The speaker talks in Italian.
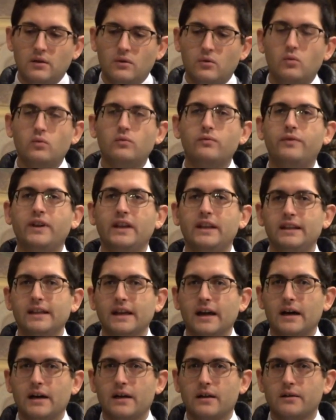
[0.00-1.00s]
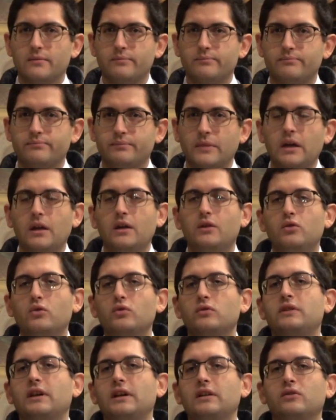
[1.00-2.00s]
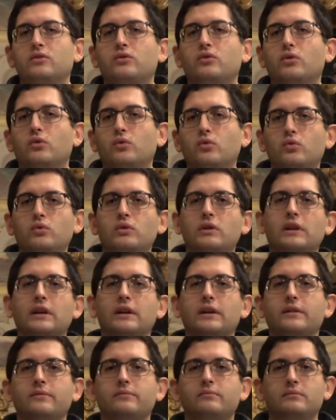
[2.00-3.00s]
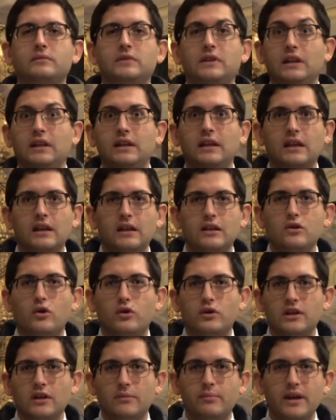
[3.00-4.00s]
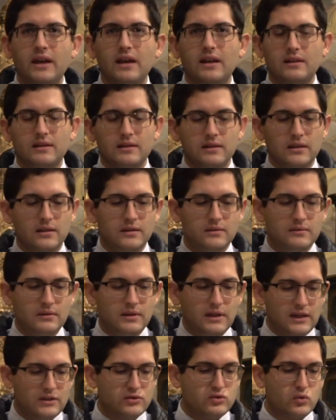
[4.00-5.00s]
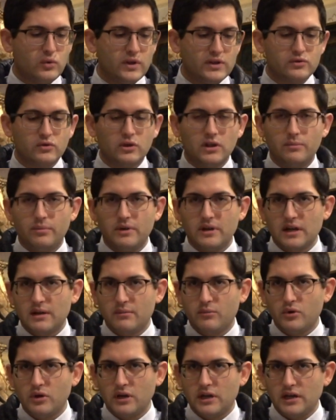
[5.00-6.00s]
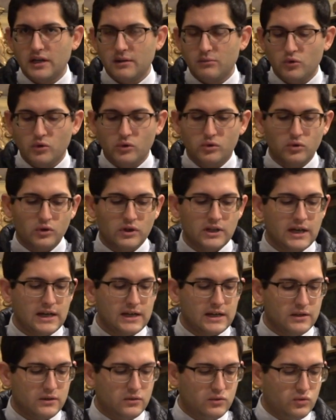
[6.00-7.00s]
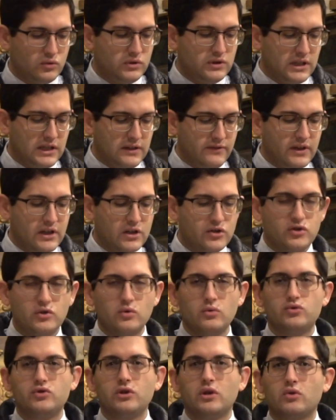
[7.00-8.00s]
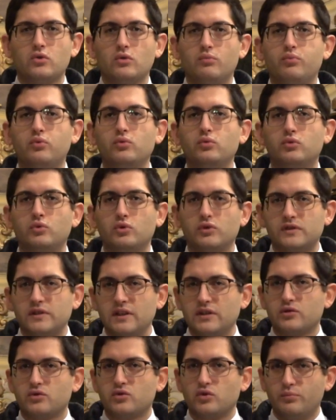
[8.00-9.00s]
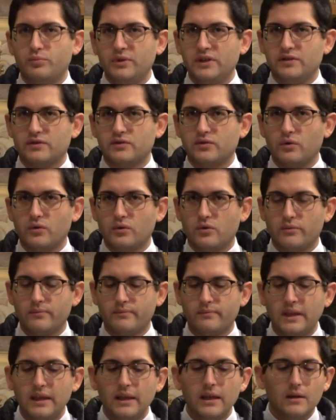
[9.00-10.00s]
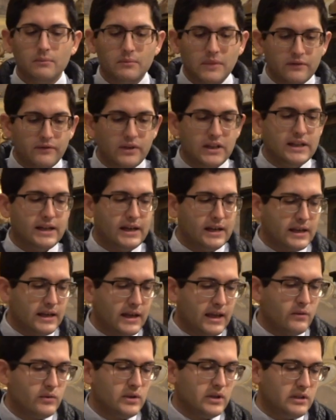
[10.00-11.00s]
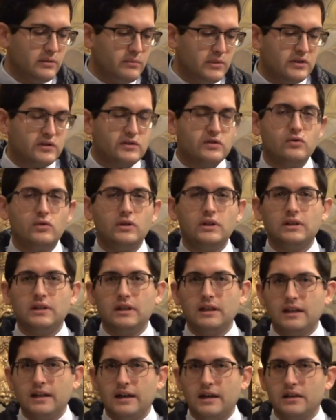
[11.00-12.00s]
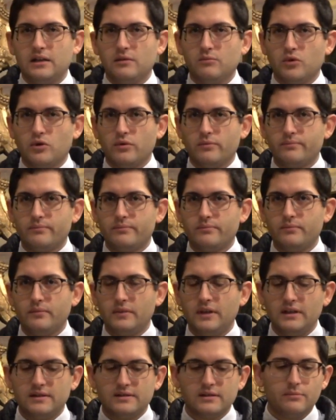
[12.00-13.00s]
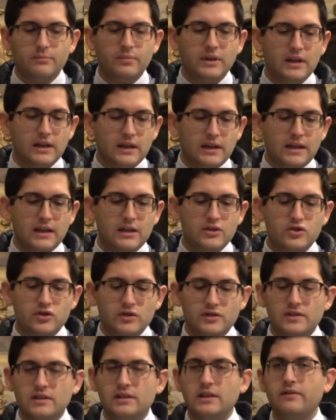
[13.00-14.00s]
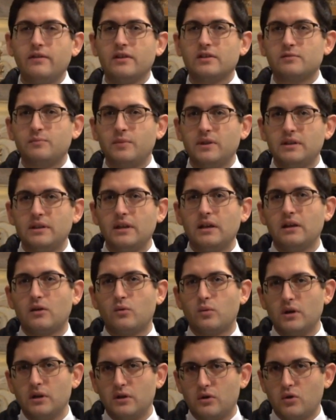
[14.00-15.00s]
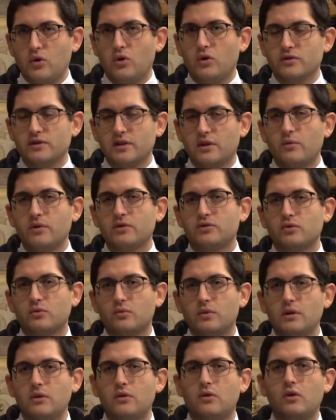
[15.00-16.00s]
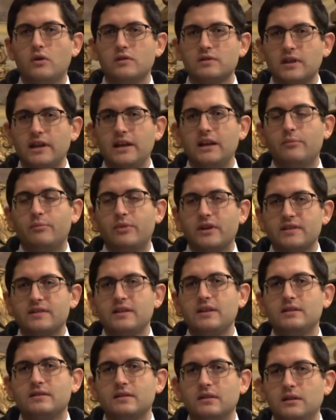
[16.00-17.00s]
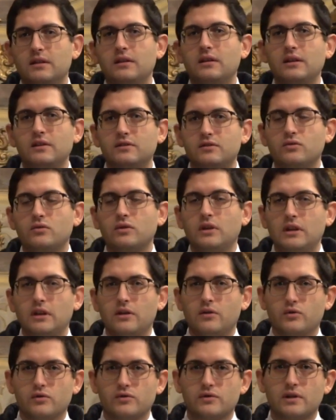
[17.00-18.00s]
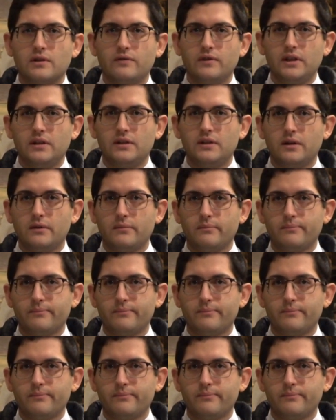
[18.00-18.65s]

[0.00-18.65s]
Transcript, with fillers: un vegliare, non tanto un tenere gli occhi aperti e su questo la parabola è molto chiara, tutte le vergini a un certo punto si assopiscono. Ma il vegliare è una dimensione dell'animo, il sapere che ci si deve aspettare qualcosa e questo qualcosa è la presenza di Cristo nella nostra vita.